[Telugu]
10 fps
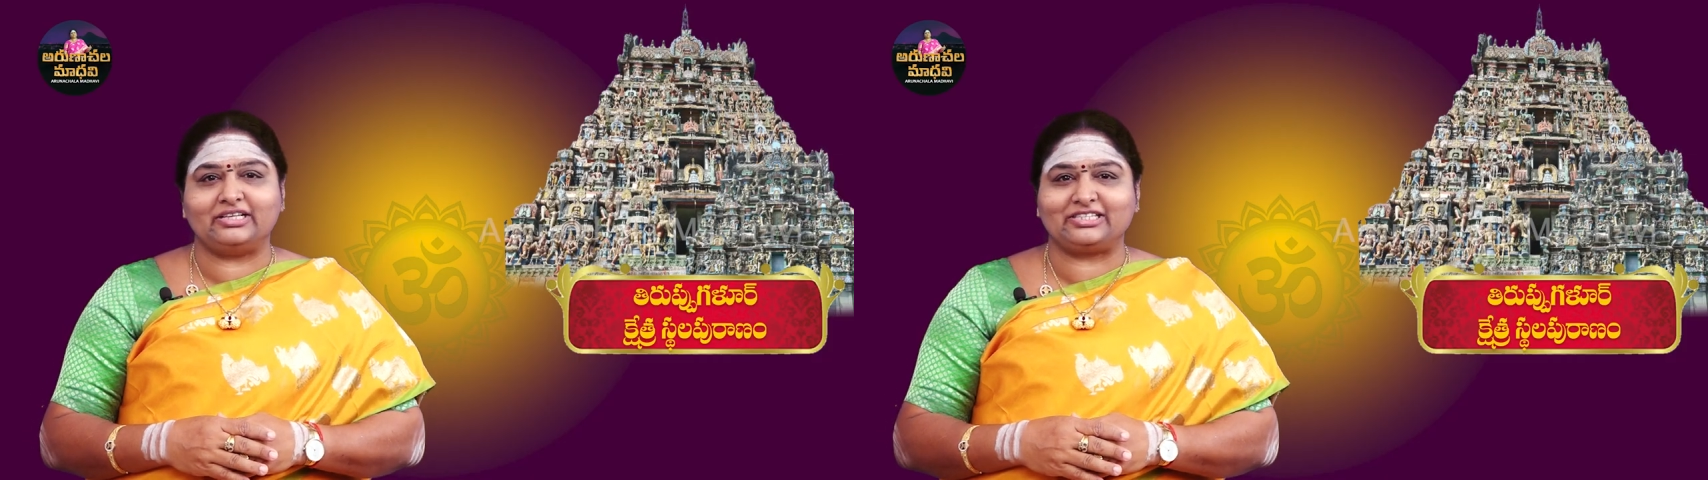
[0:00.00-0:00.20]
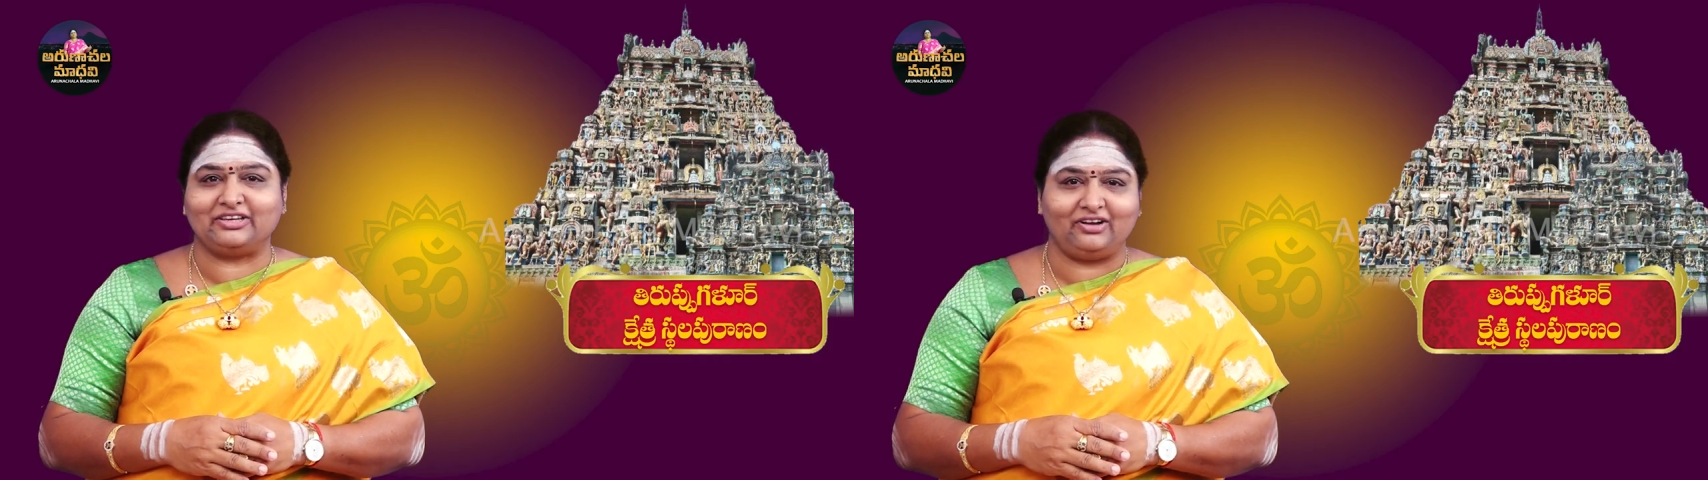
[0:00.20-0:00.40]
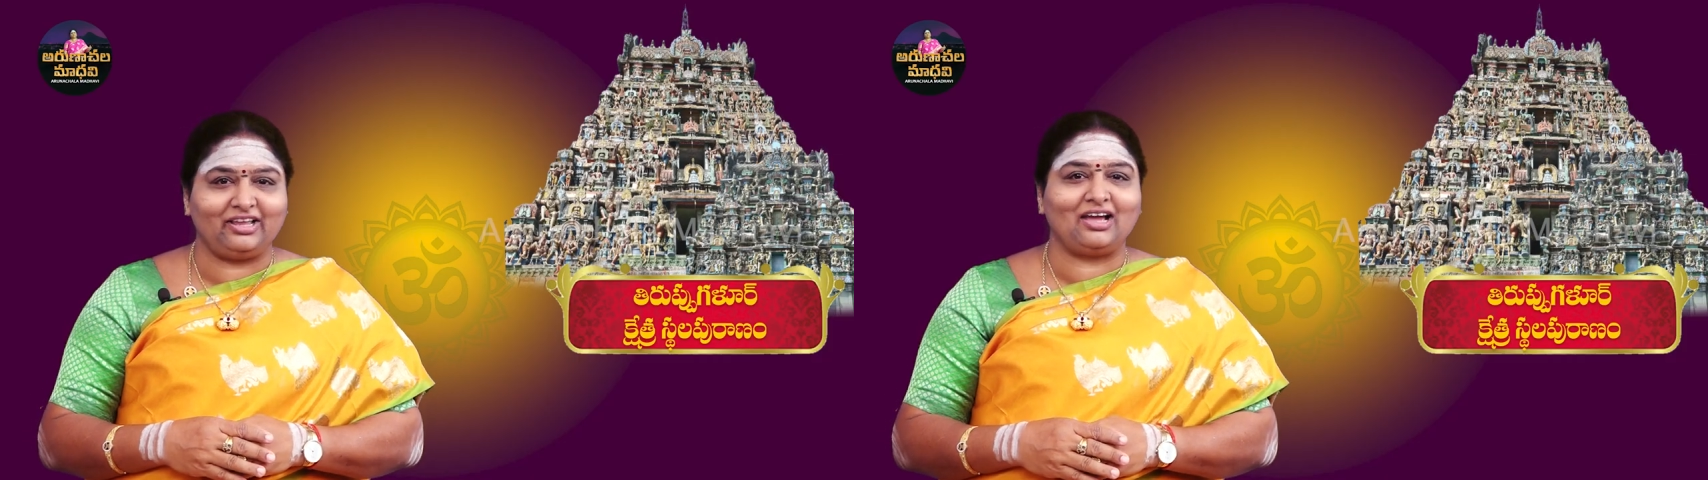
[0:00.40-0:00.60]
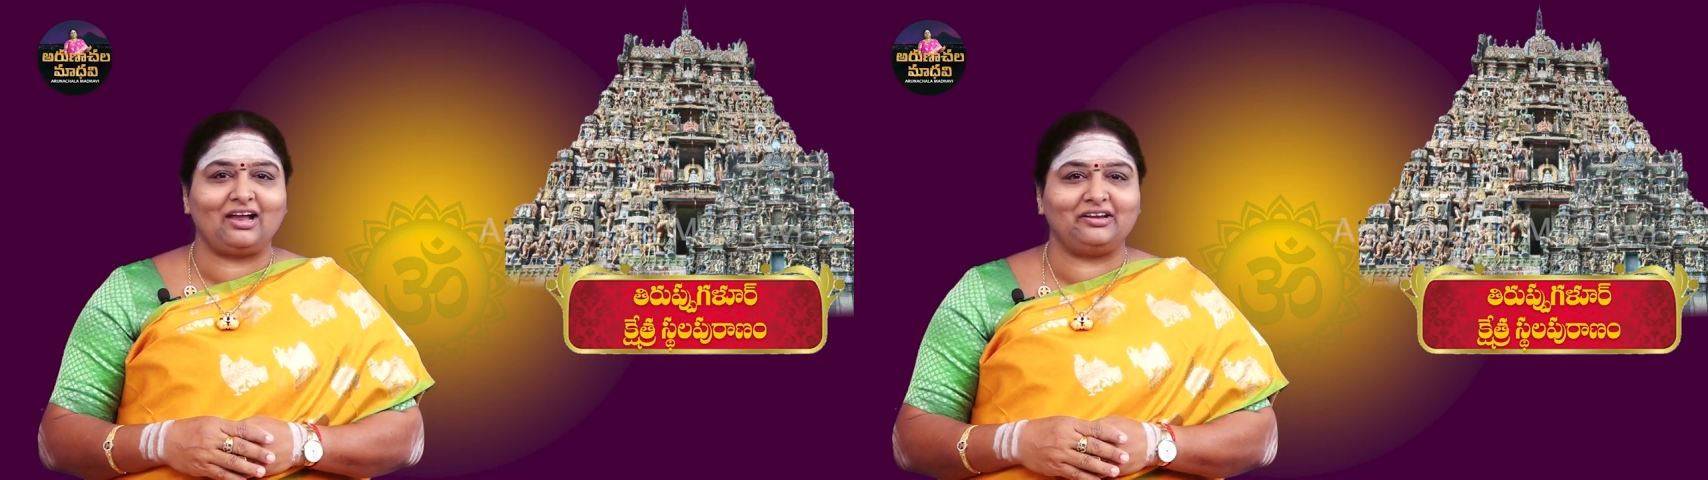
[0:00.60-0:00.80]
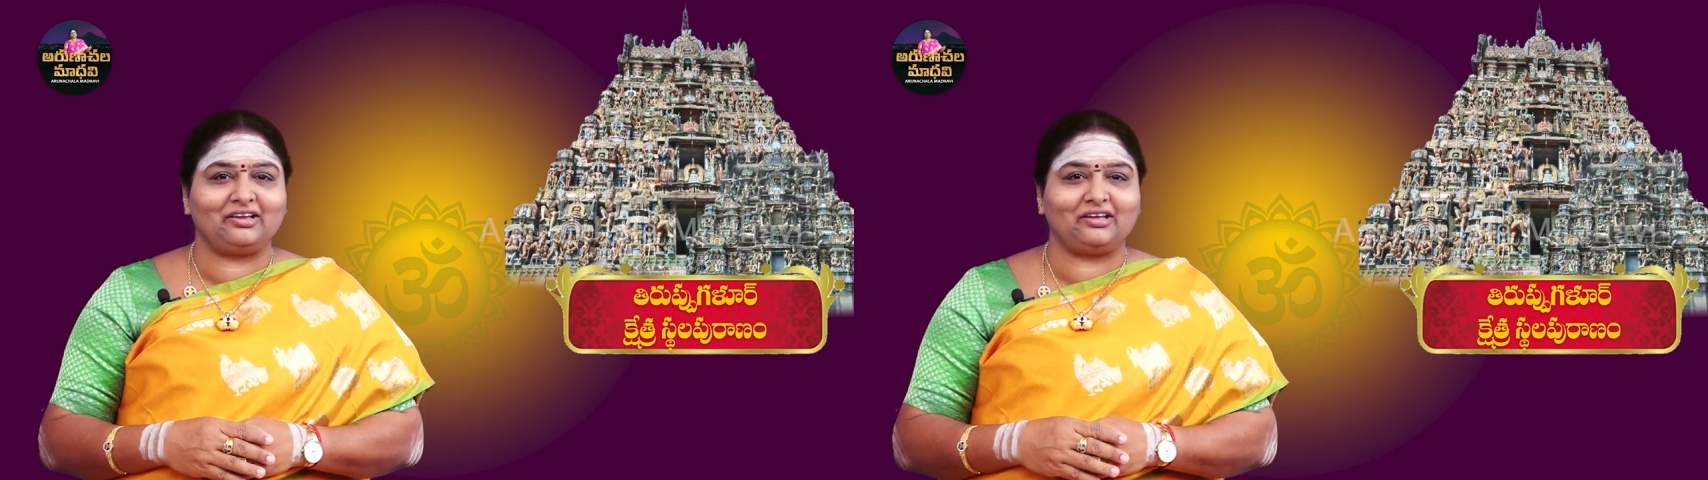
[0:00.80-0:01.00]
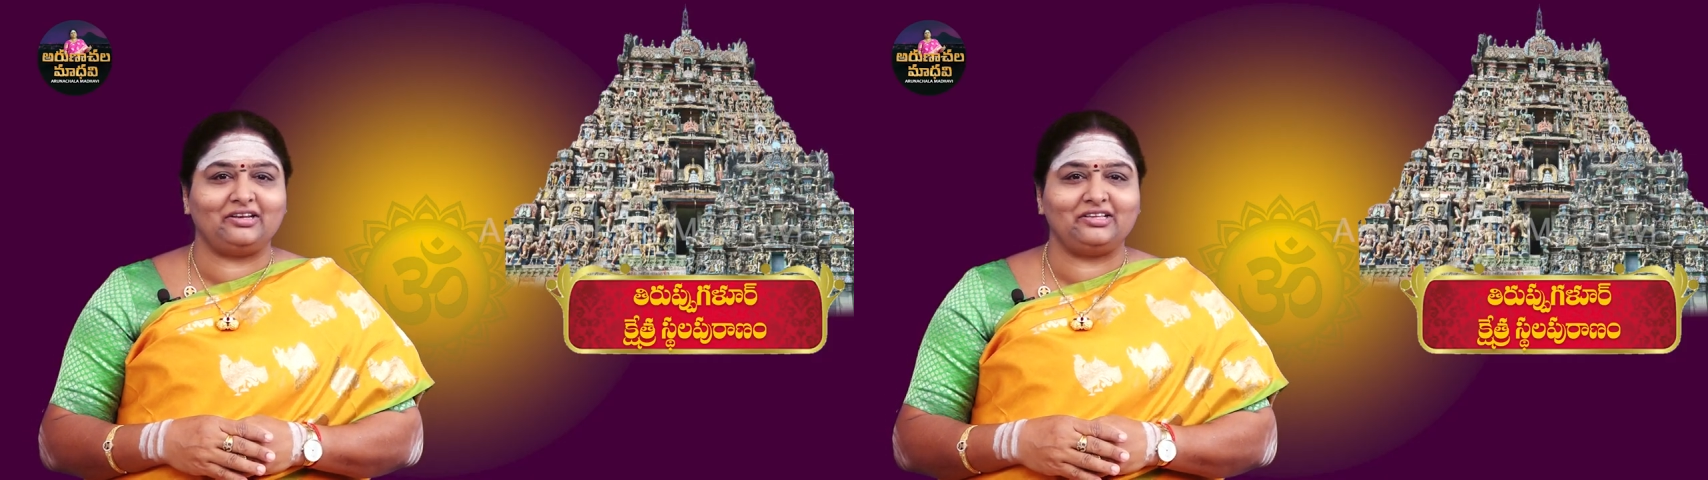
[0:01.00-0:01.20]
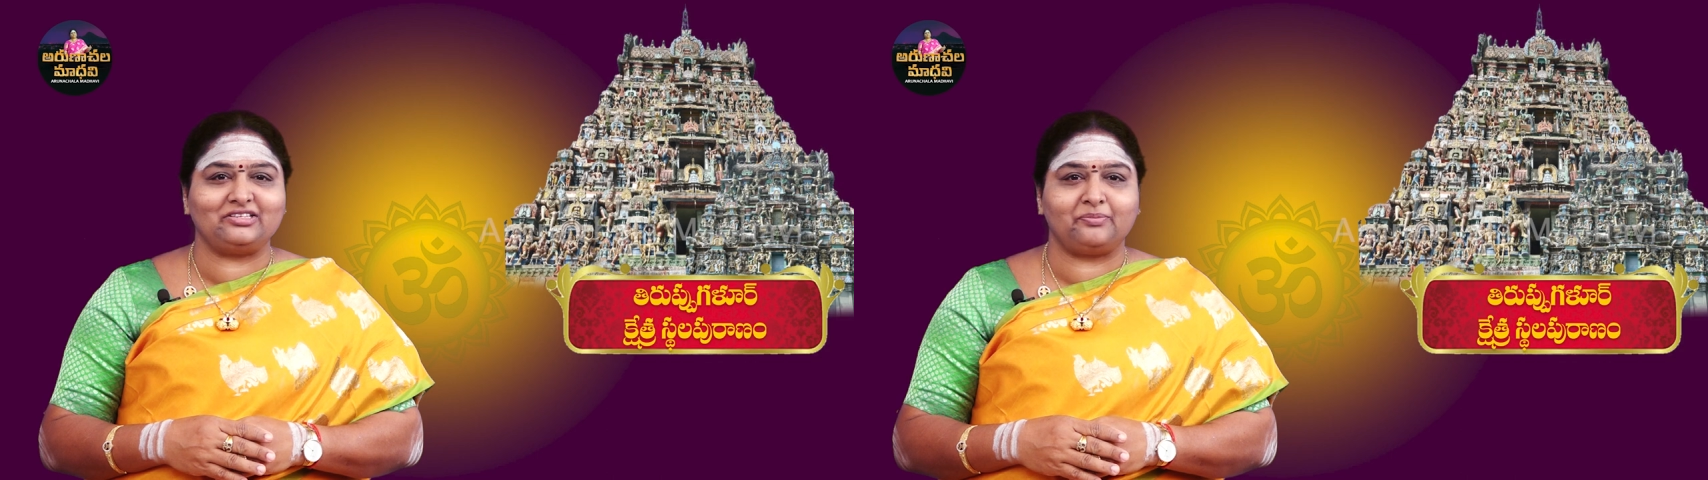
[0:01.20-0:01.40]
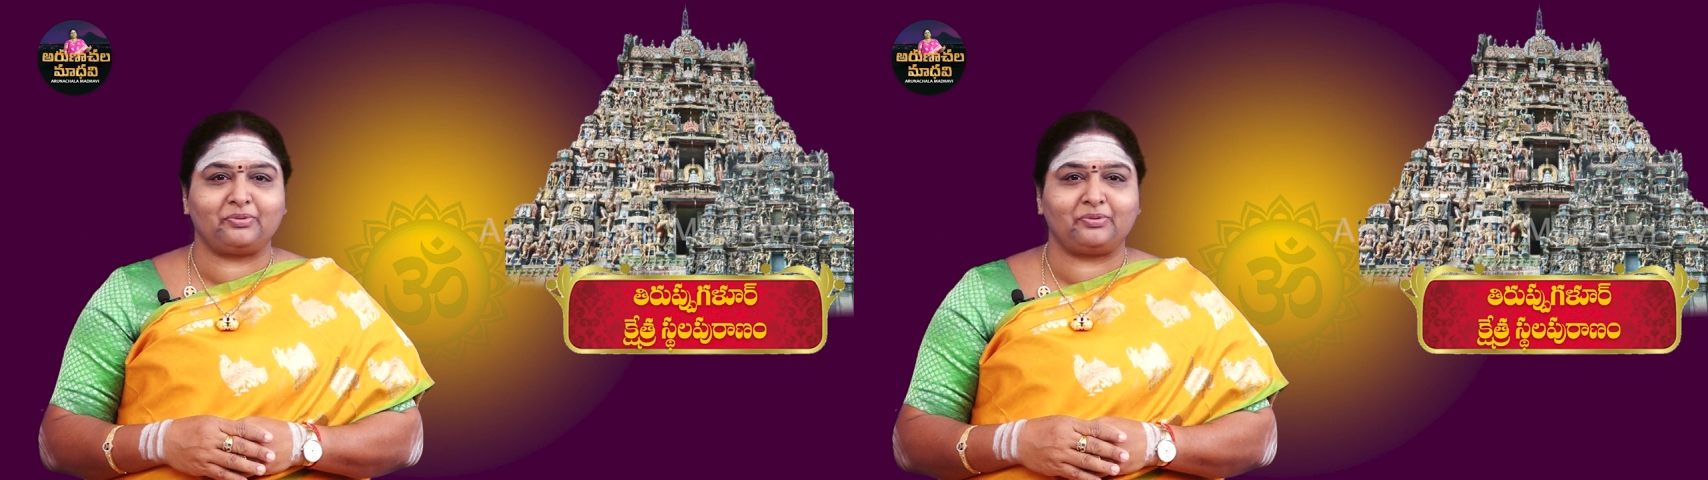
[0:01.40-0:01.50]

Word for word: శివలింగాన్ని కదిలించే